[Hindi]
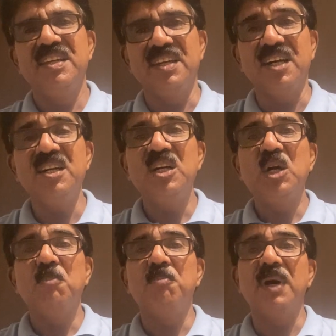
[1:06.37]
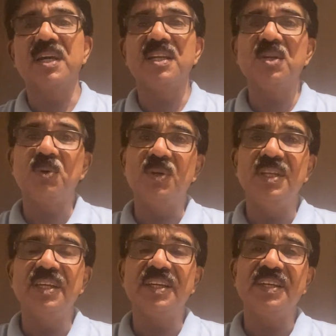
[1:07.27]
या पार्लर
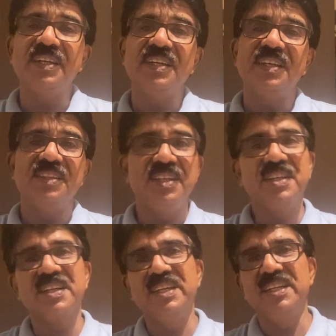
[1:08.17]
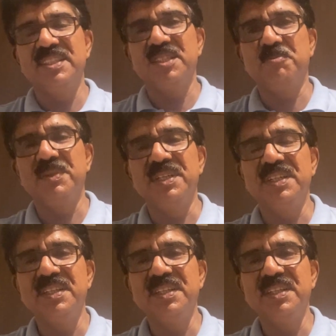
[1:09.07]
खुलने के दिख रहे हैं सपने